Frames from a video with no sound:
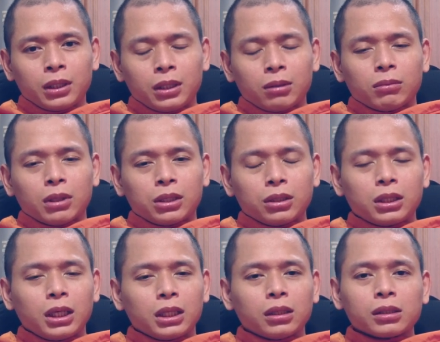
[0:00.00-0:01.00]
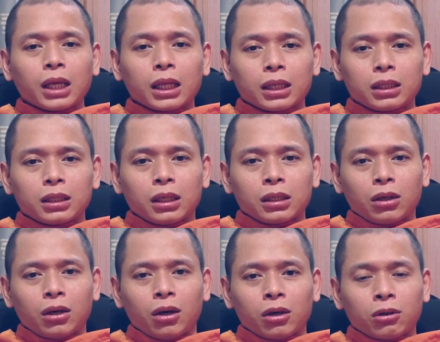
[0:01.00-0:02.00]
mà chư thiên thử thách á, là do
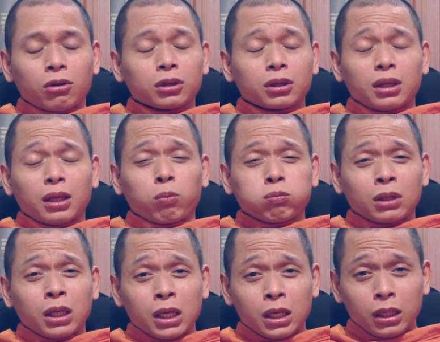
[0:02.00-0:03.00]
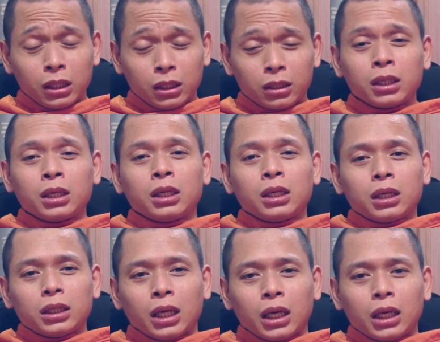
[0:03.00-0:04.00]
họ có lòng thiện
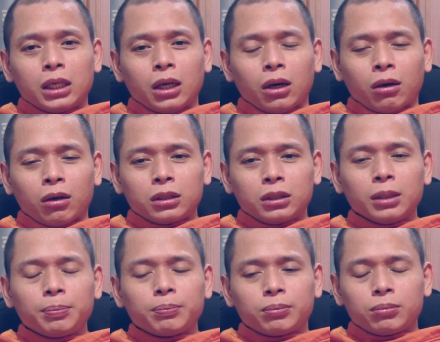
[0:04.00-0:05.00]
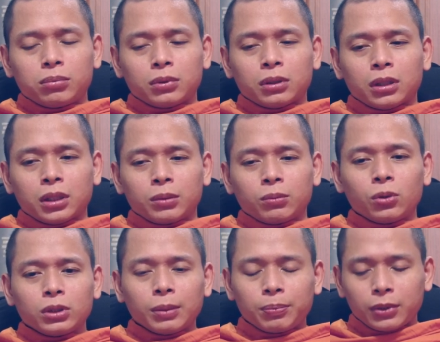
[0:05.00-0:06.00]
để họ giúp à,
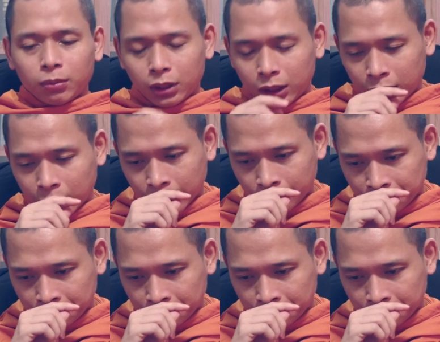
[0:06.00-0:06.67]
muốn giúp cho mình à,